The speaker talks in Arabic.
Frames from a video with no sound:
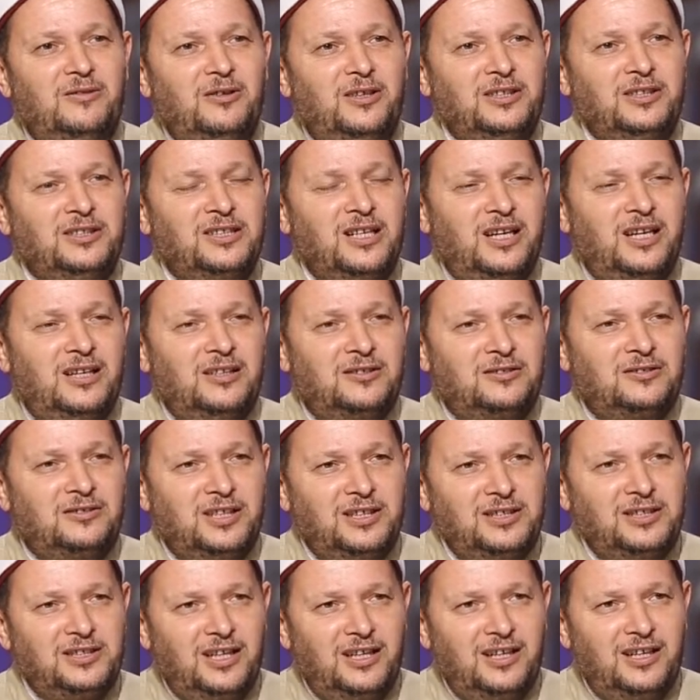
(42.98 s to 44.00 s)
إذا
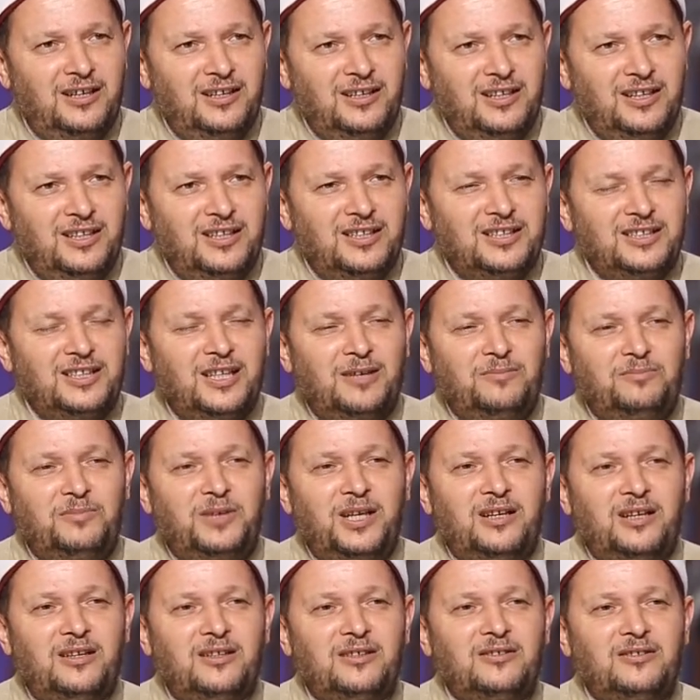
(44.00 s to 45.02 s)
اغتسل
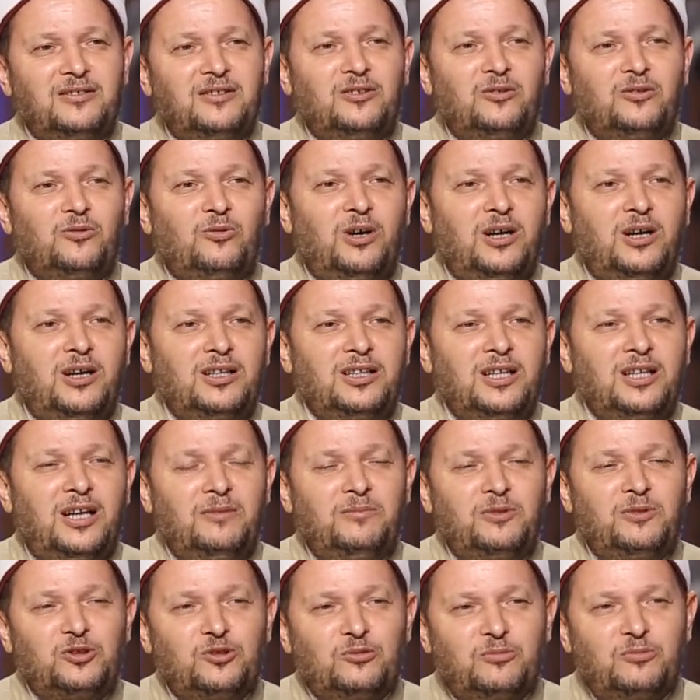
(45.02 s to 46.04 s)
يبدأ
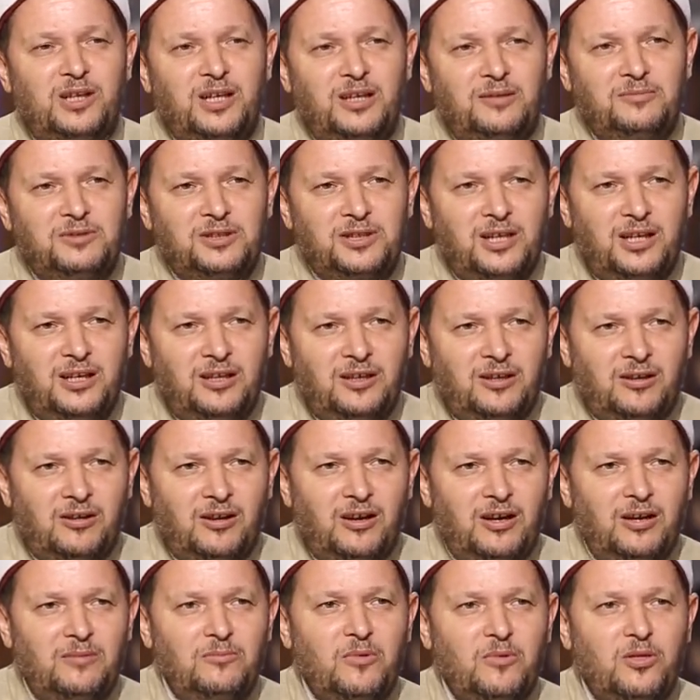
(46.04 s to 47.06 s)
ويلبس ملابس
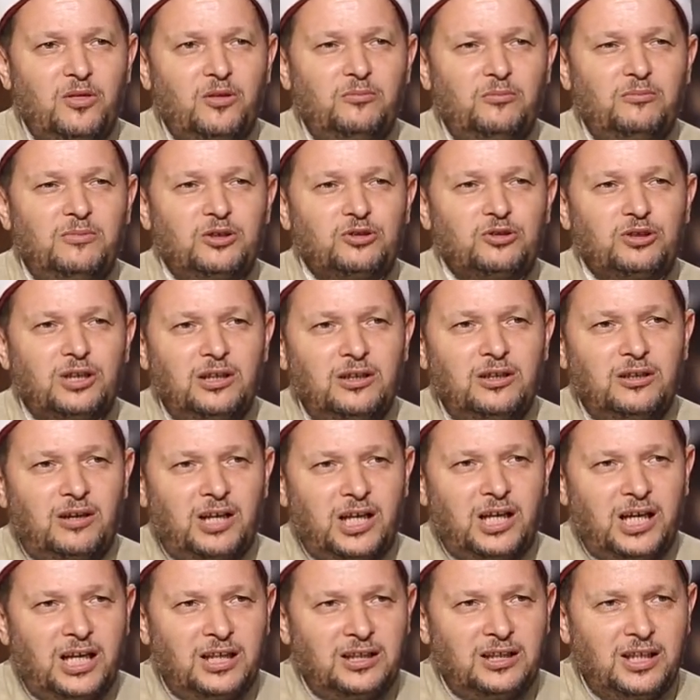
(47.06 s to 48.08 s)
الإحرام ثم
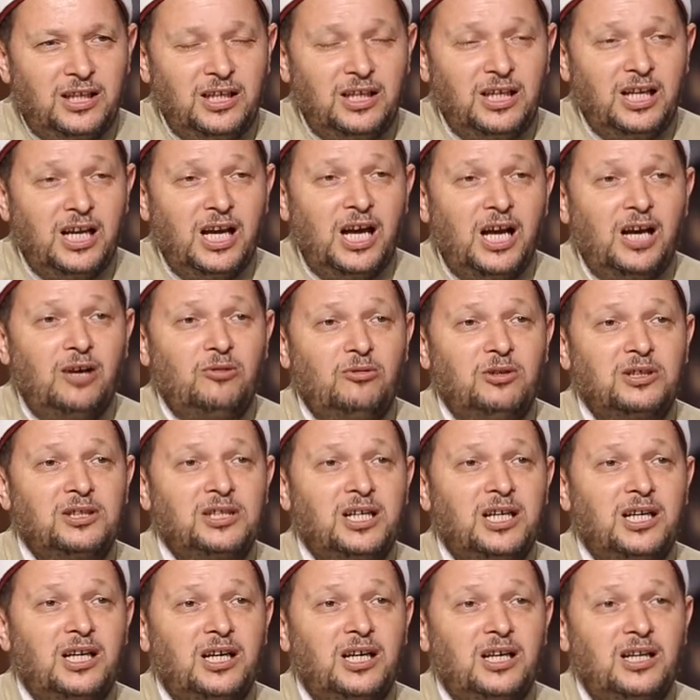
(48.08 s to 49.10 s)
يصلي ركعتين
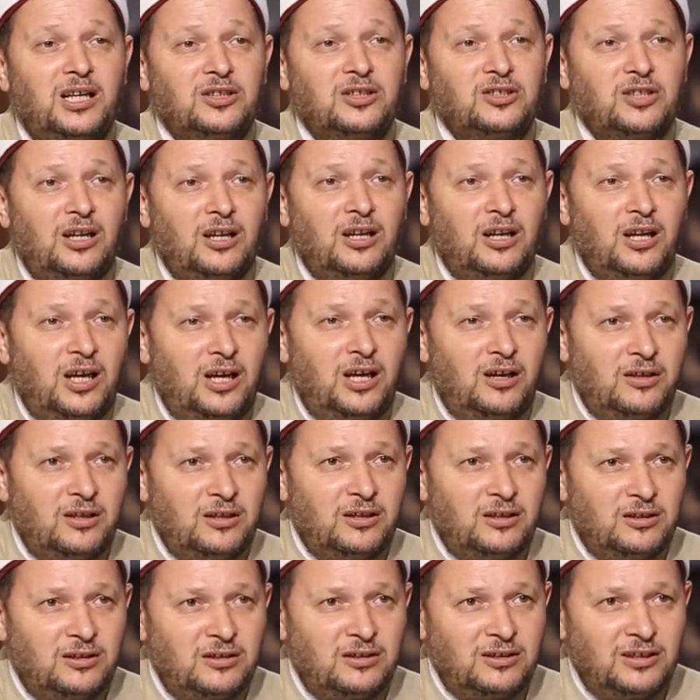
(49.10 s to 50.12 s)
أو إذا كان صلى
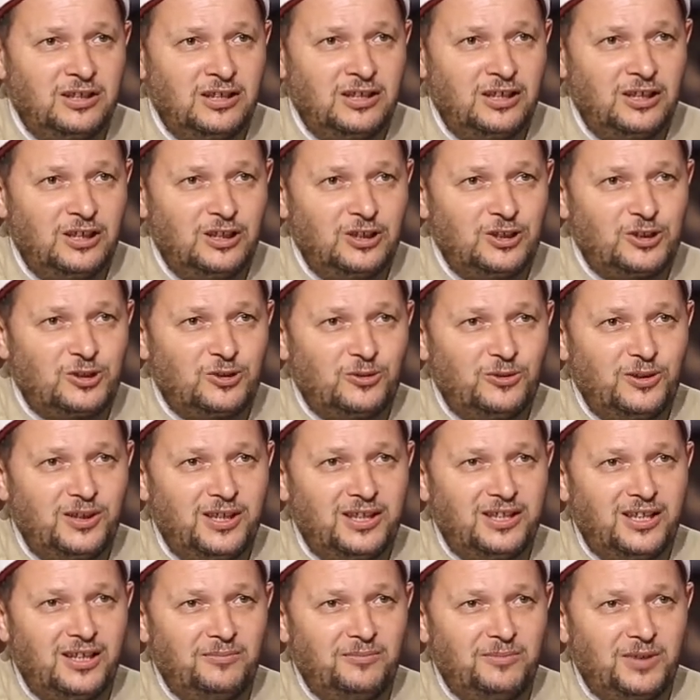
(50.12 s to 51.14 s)
آه،
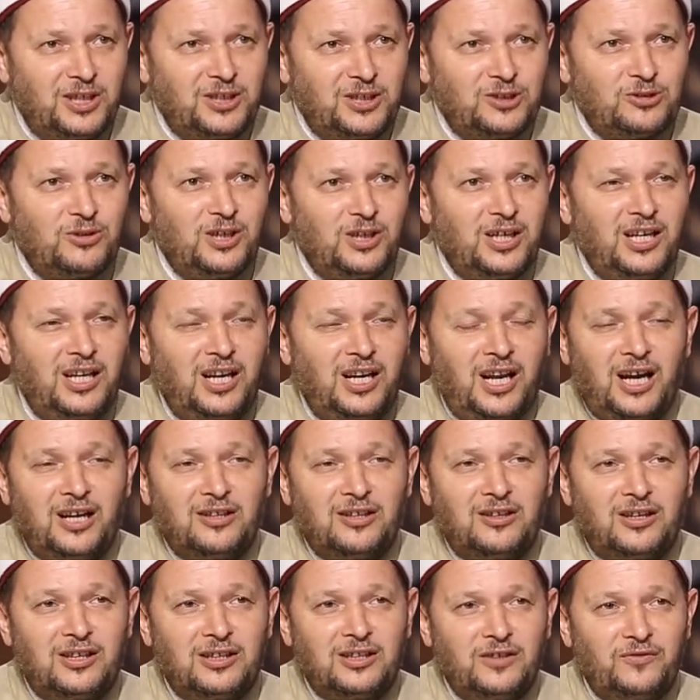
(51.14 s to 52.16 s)
سنة من السنن
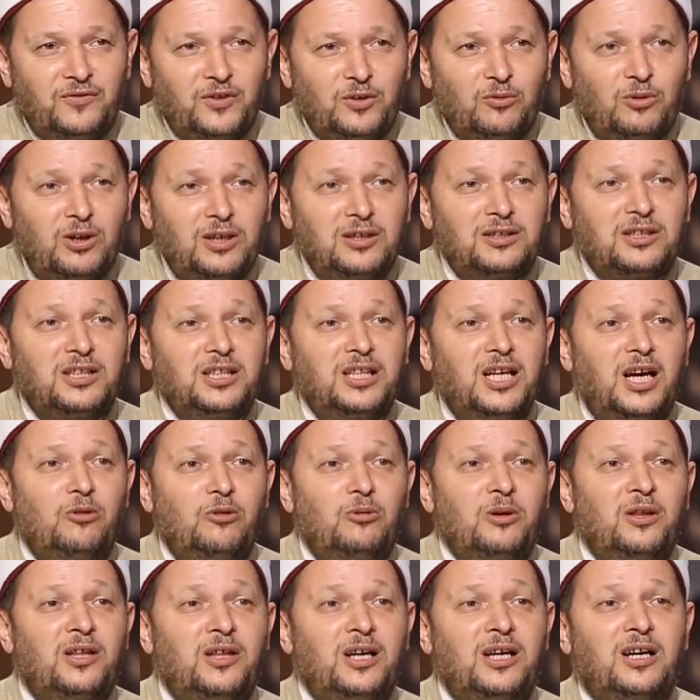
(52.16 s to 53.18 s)
الحاضرة في
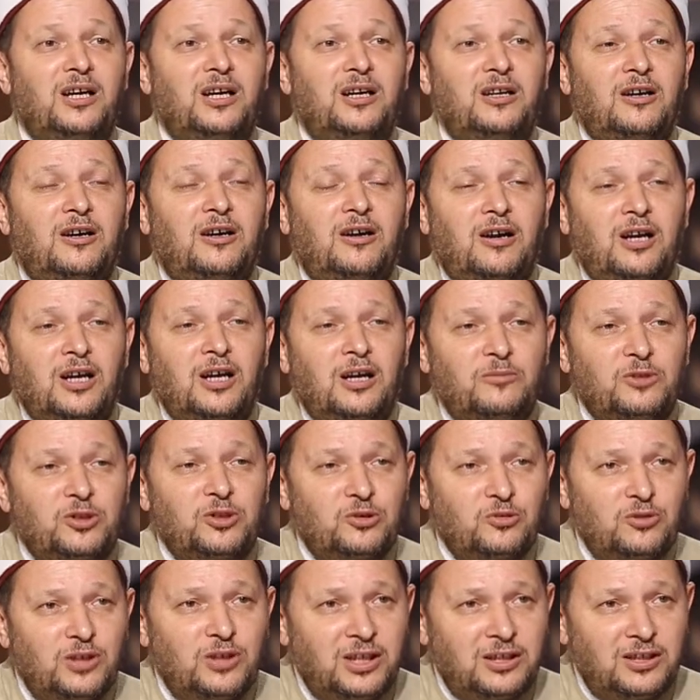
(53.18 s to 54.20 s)
وقته أو إذا كان خرج
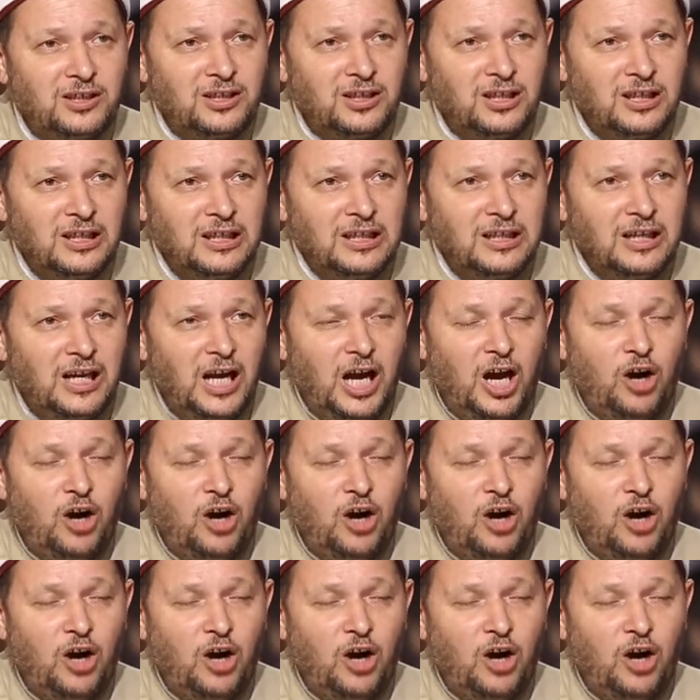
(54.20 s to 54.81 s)
من سنة